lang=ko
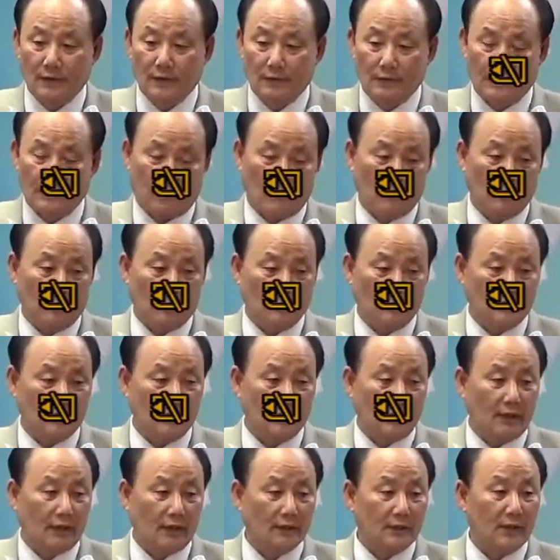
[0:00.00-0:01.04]
개혁
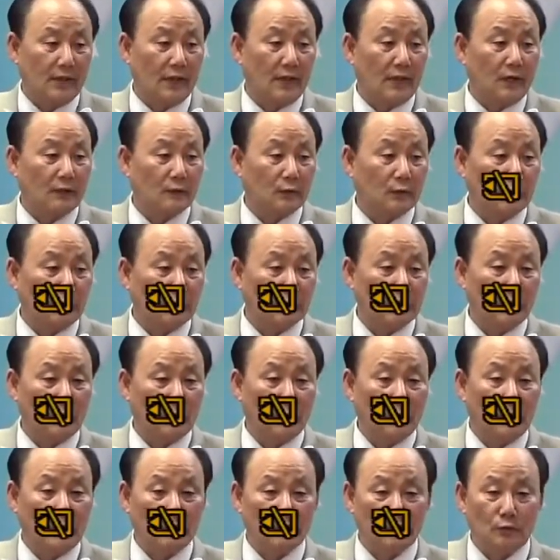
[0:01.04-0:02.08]
신학 대학도
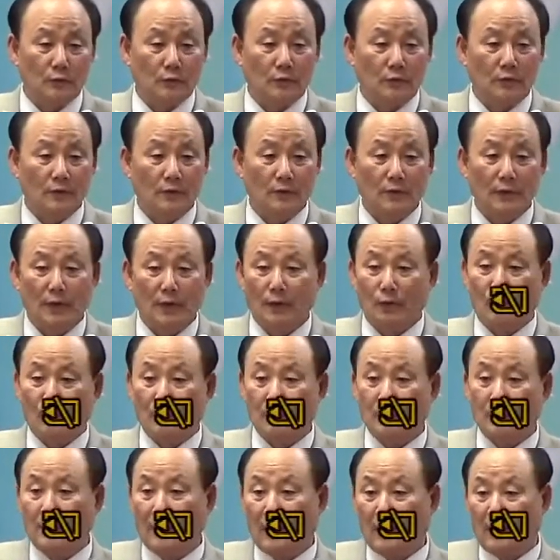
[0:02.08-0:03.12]
세워가지고
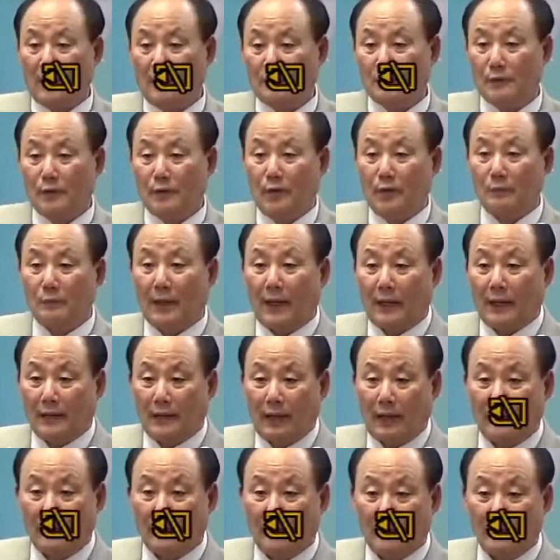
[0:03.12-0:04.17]
거긴 땅값이 얼마
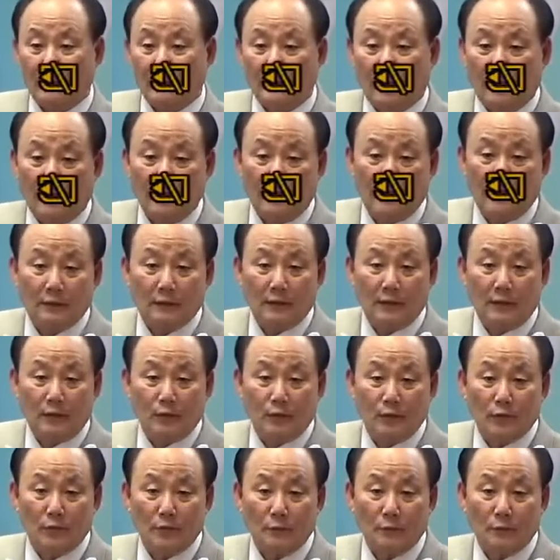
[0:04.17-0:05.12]
안, 안, 안 하더라고요.